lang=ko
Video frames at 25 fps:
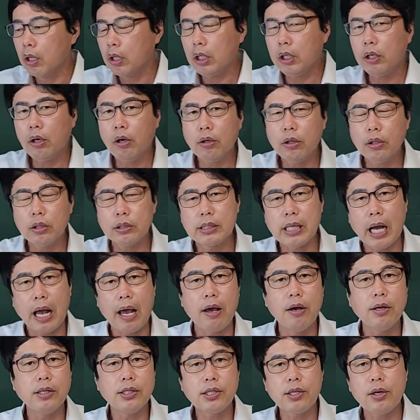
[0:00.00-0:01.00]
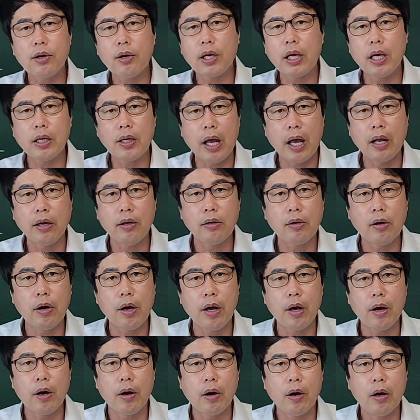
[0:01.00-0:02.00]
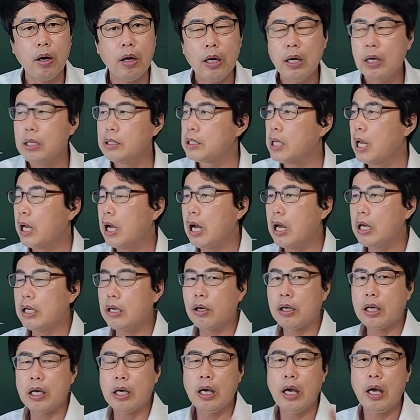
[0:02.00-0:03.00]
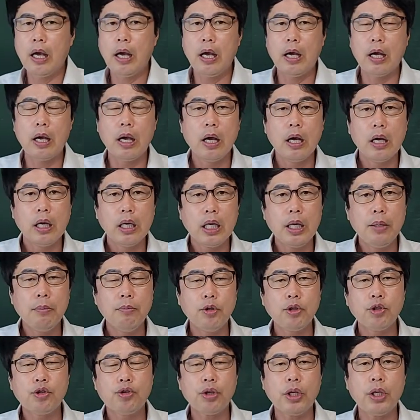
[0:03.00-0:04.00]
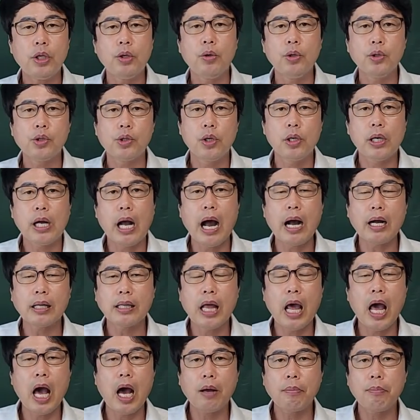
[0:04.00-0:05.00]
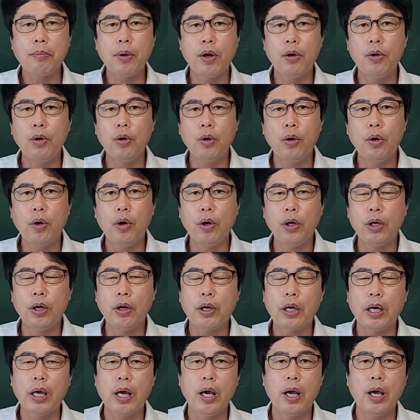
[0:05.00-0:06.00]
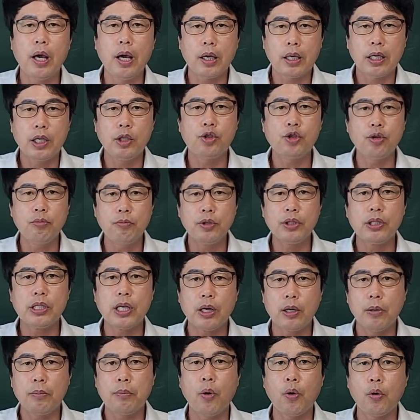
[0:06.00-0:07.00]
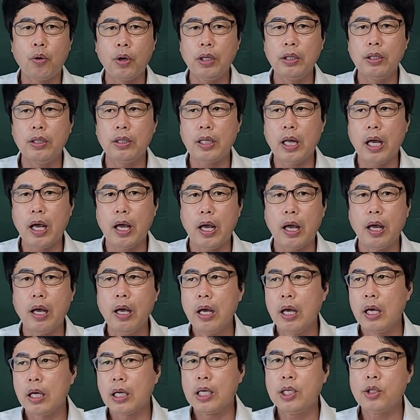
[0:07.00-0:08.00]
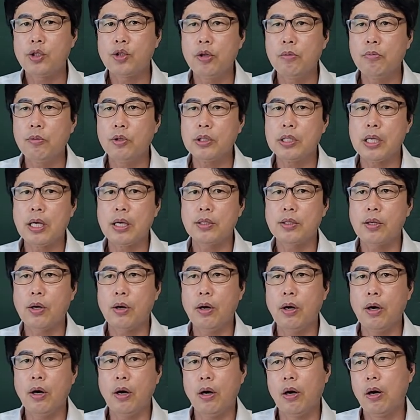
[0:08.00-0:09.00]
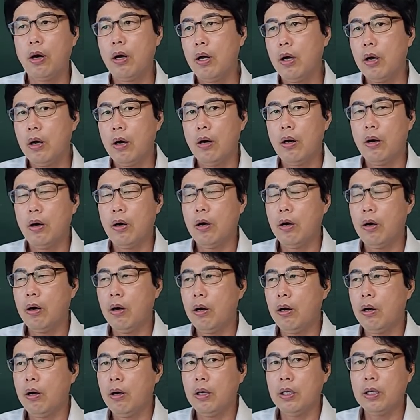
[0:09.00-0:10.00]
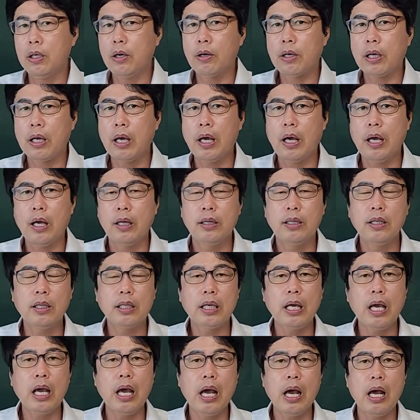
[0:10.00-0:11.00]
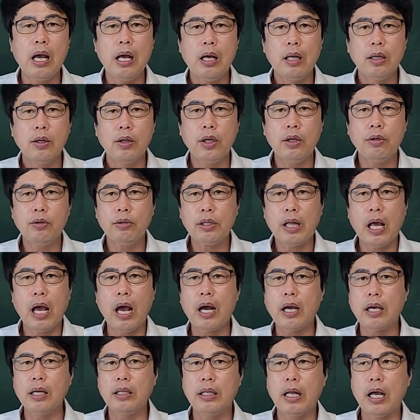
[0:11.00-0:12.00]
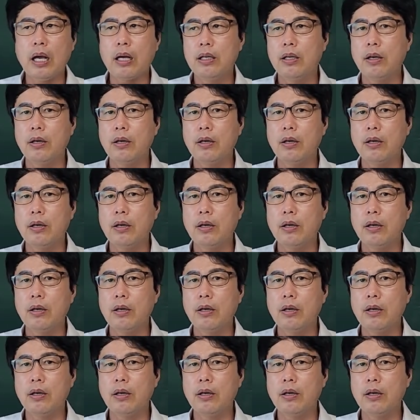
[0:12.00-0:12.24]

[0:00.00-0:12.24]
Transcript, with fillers: 이거는 자연스럽게 되는 거예요. 제가 이렇게 인문수리논술 각 대학별로 이렇게 기출문제를 보고 있는데 기출문제에서 어, 이렇게 늦게 뛰는 대학인데